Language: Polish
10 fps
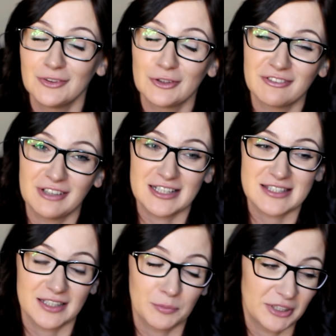No
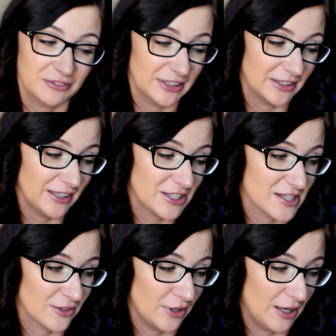rewelacje, naprawdę. Ja
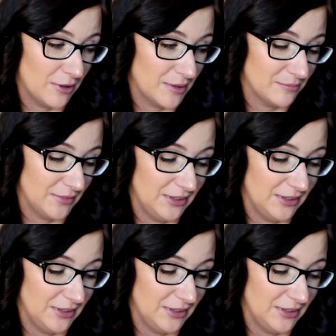się zakochałam.